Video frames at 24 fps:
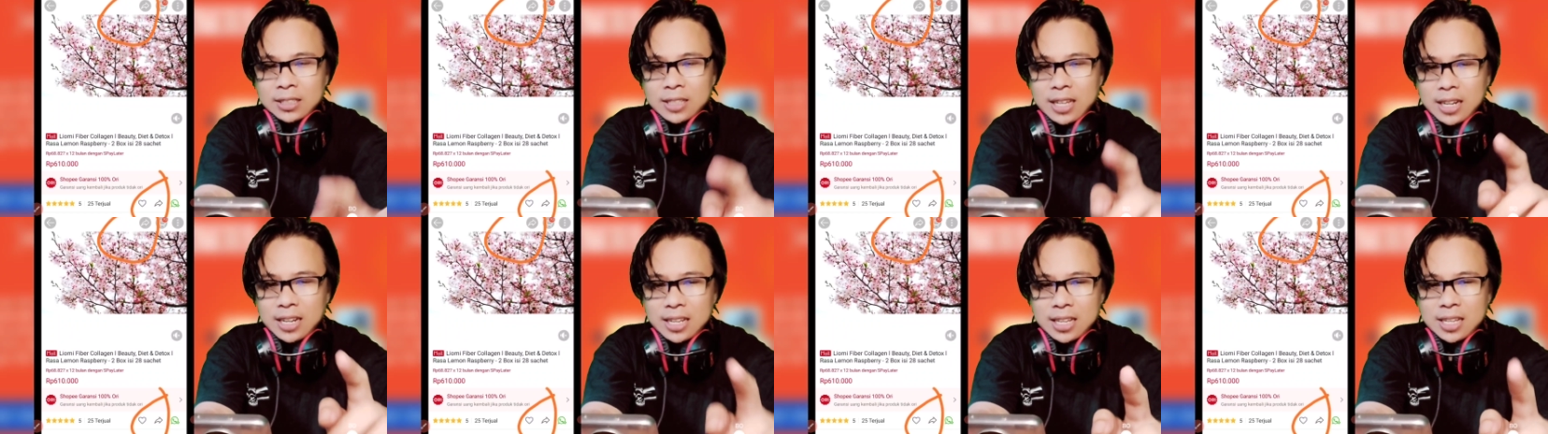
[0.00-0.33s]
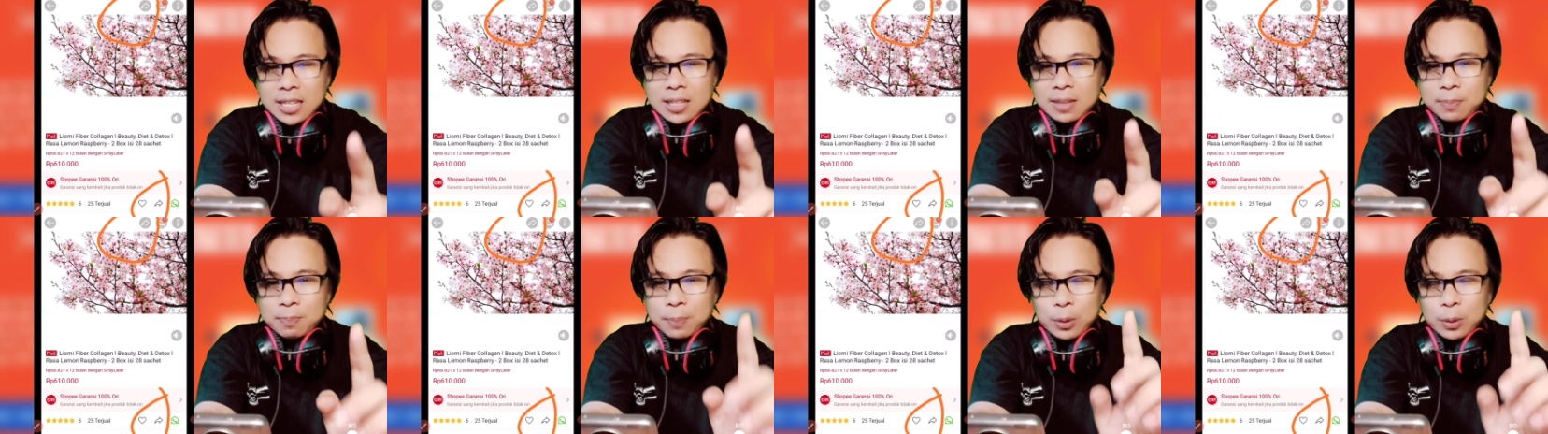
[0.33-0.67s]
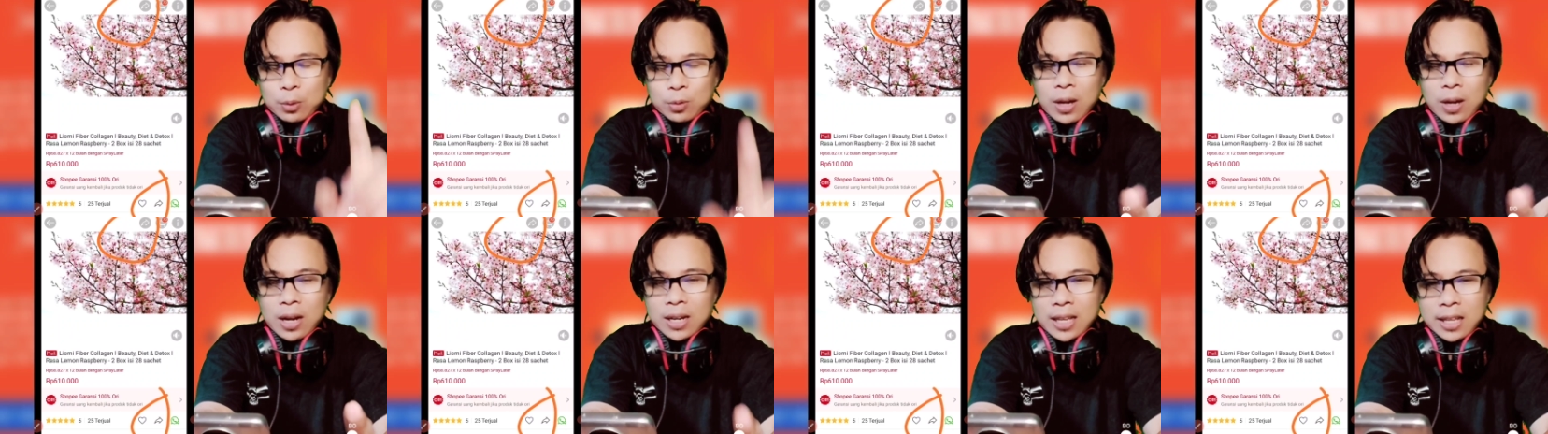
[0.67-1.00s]
jadi
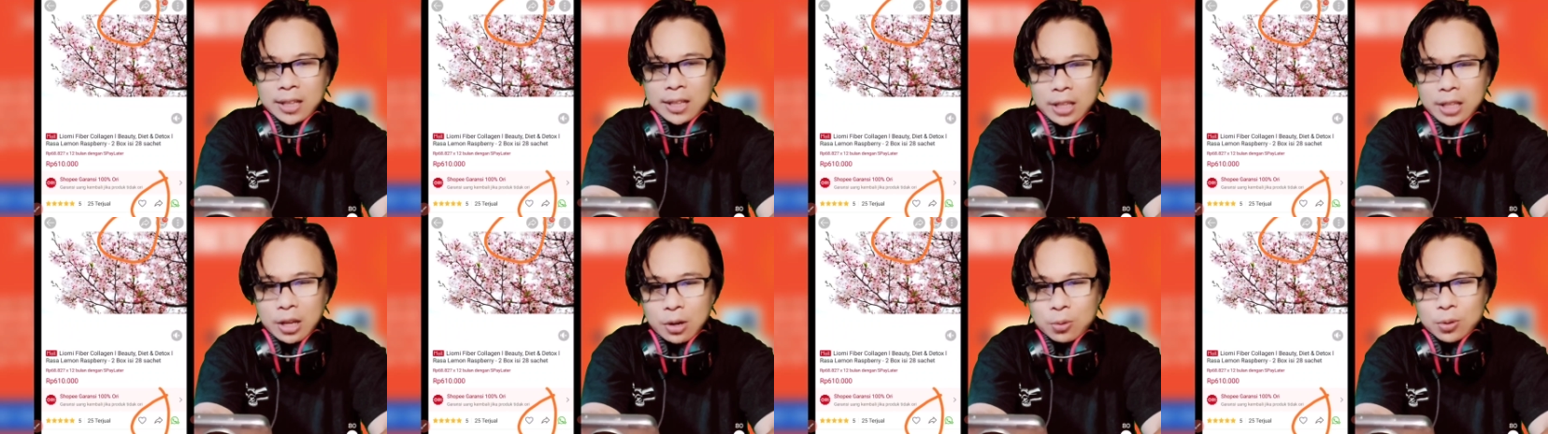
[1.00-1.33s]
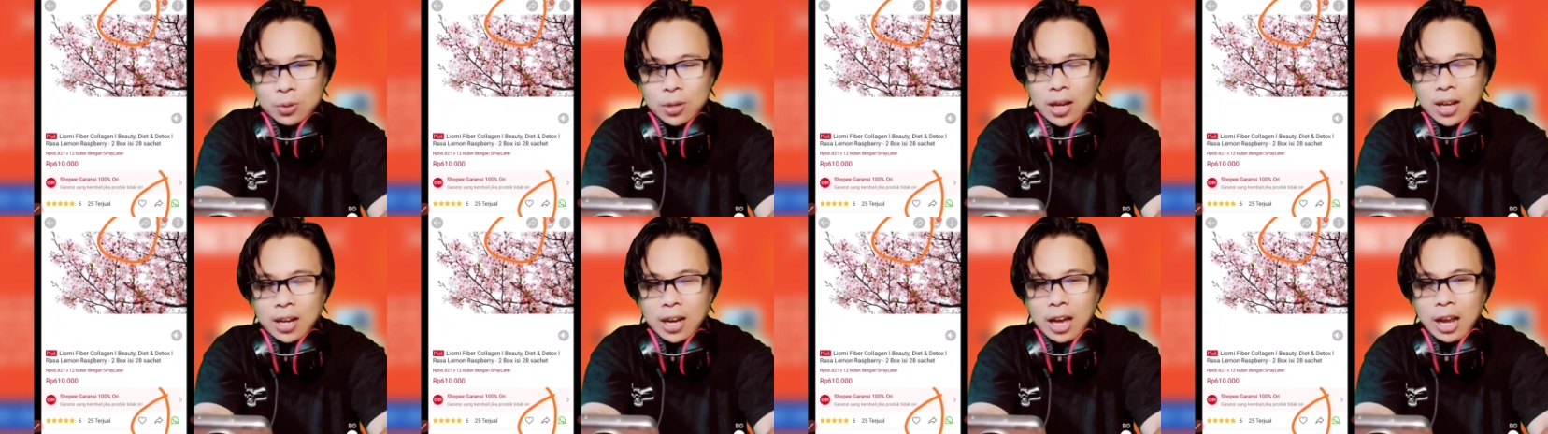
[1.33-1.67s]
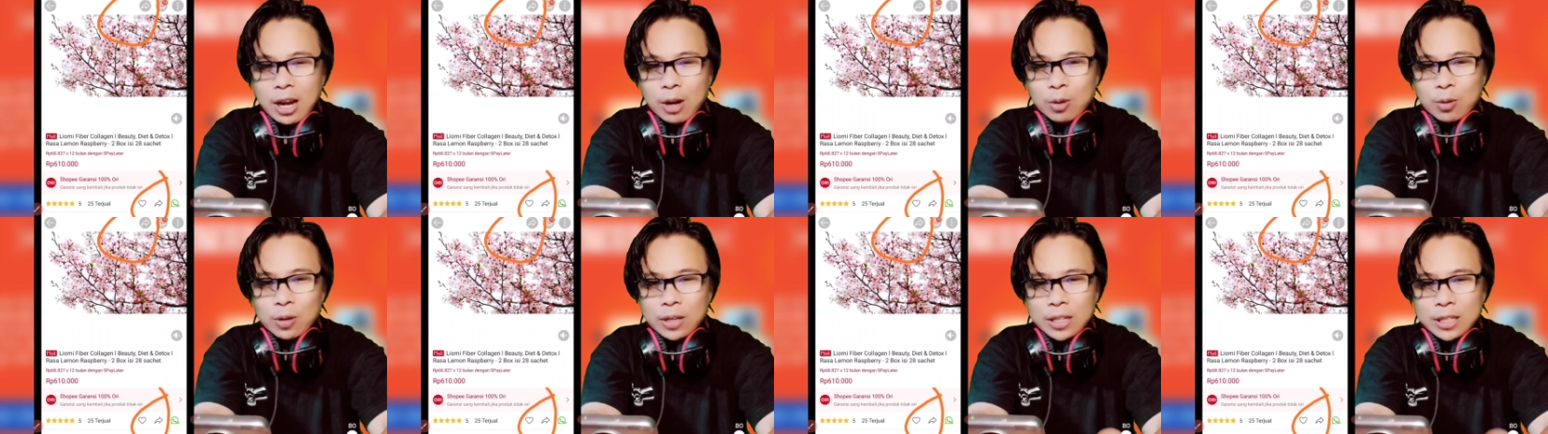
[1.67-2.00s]
perlu kalian tahu ya
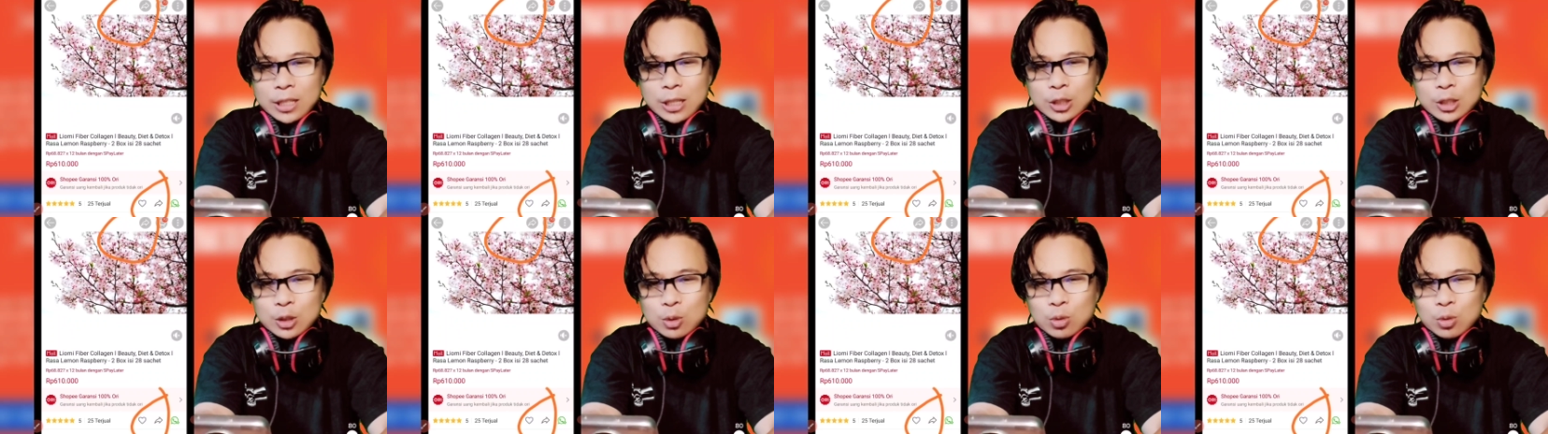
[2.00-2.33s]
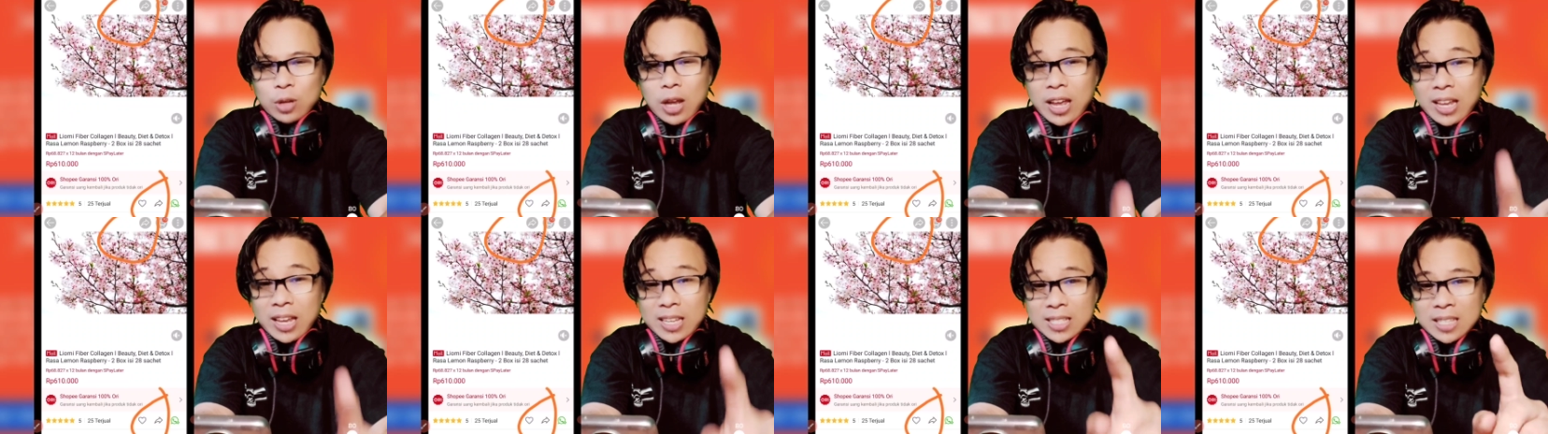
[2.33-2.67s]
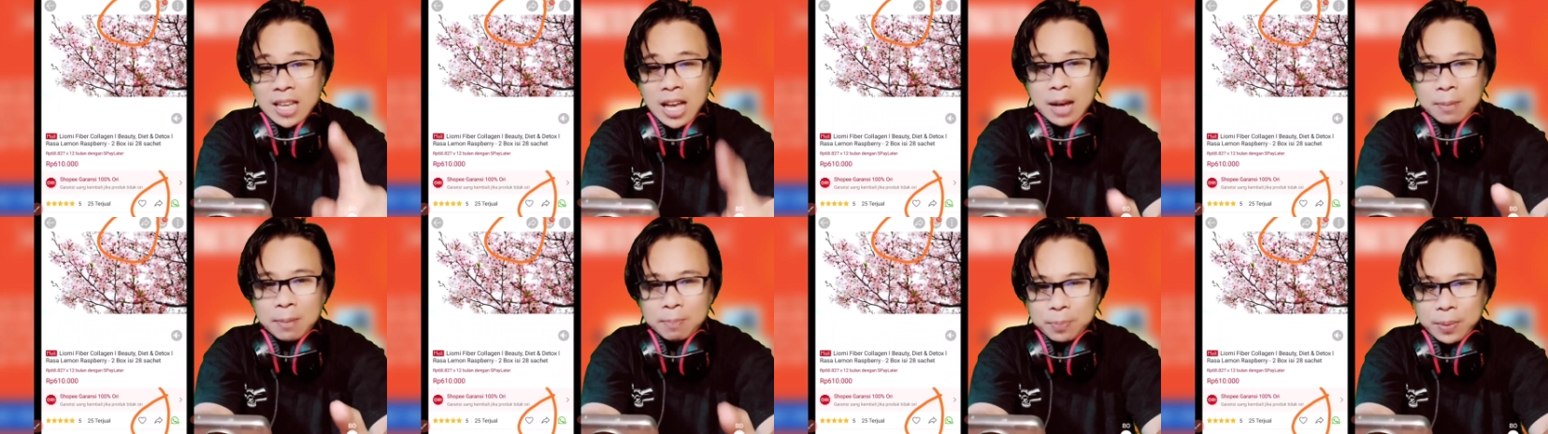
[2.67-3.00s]
kalau link yang sudah
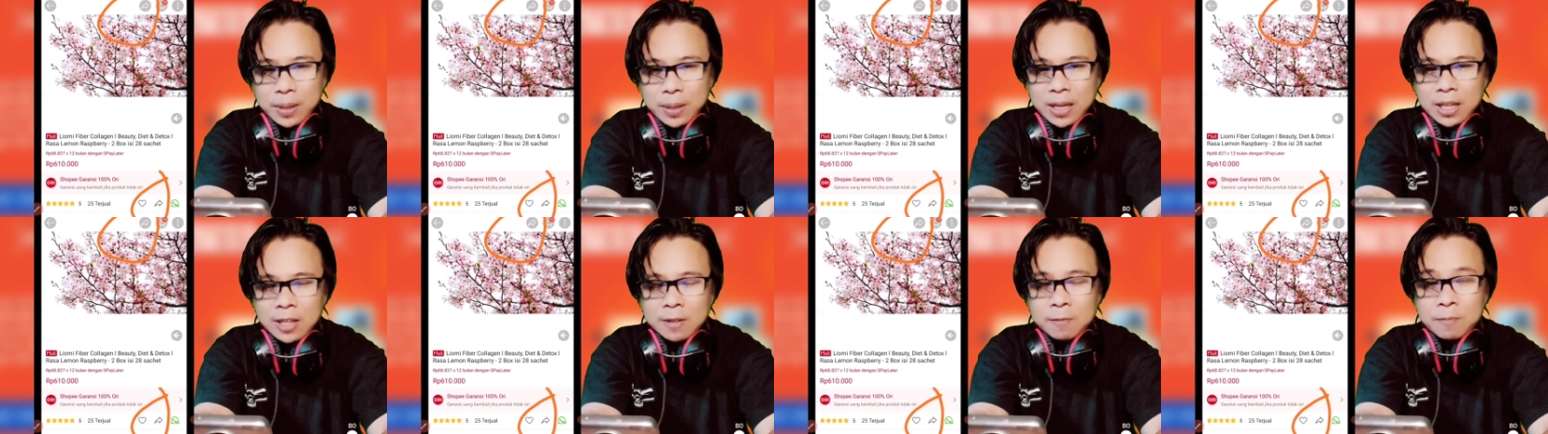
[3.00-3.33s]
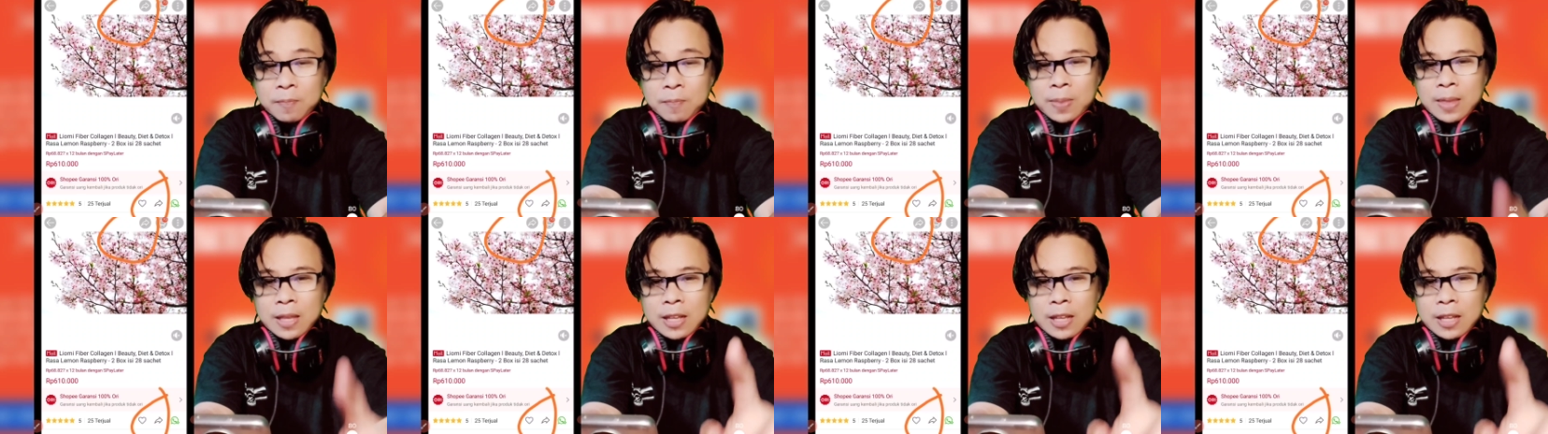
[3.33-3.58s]
SHP